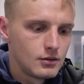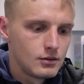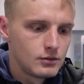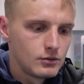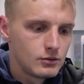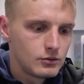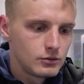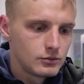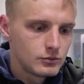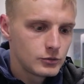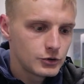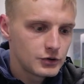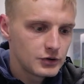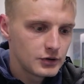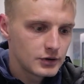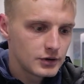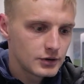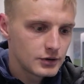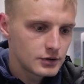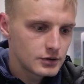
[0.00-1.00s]
Ну,
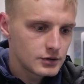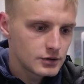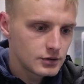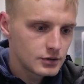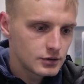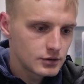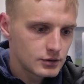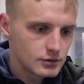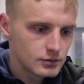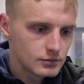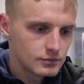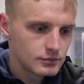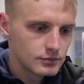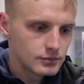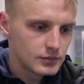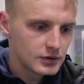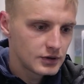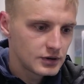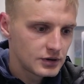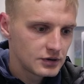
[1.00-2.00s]
эмоции, конечно,
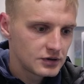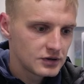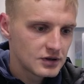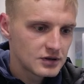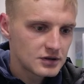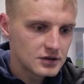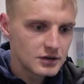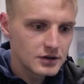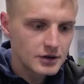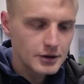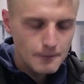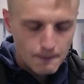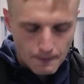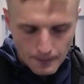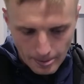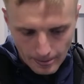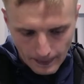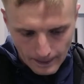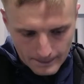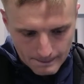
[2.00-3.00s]
отрицательные.
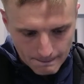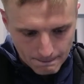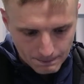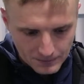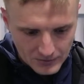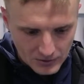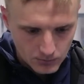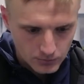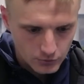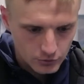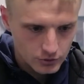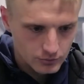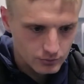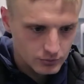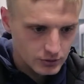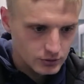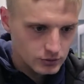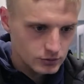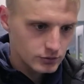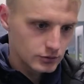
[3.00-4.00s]
На поле
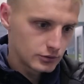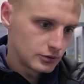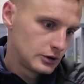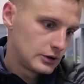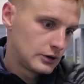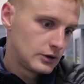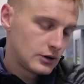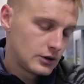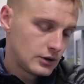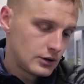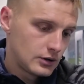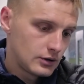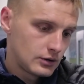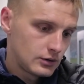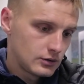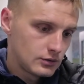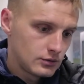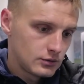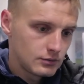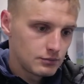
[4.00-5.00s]
было
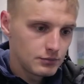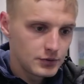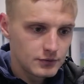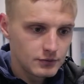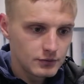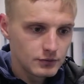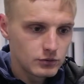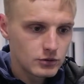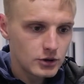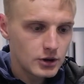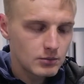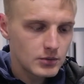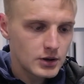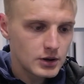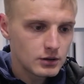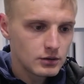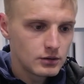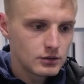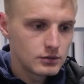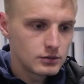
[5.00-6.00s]
битва двух
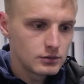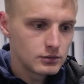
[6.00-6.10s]
команд.